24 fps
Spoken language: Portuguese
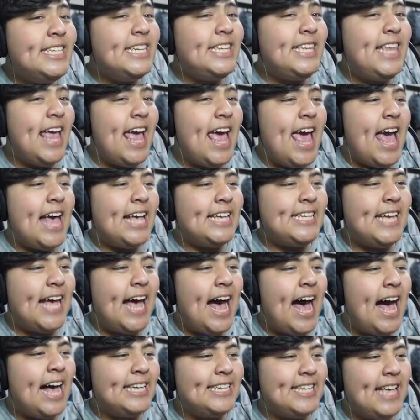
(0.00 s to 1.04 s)
ter essa
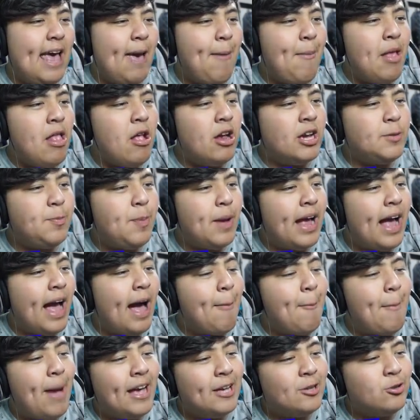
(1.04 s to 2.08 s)
asa, é melhor pegar
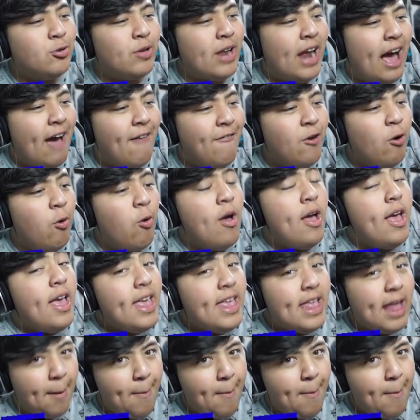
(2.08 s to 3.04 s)
a mais durável e a